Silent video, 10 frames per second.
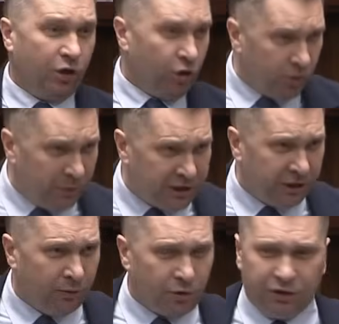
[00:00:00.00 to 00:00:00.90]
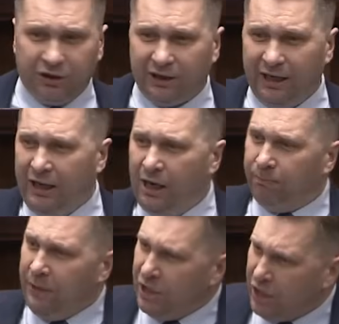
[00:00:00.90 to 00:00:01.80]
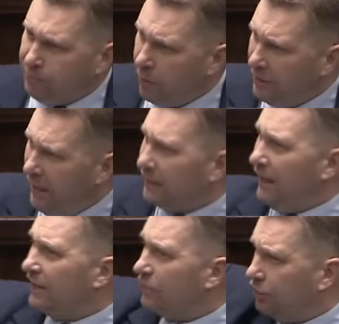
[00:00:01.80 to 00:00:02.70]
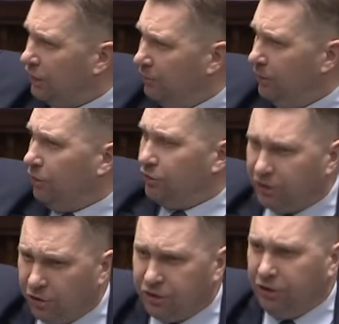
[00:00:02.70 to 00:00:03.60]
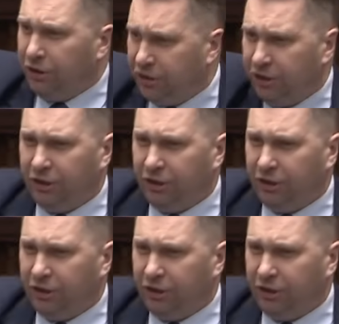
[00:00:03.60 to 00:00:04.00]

Rozumiecie tę różnicę? 5,5 miliarda, 170 czy 130 czy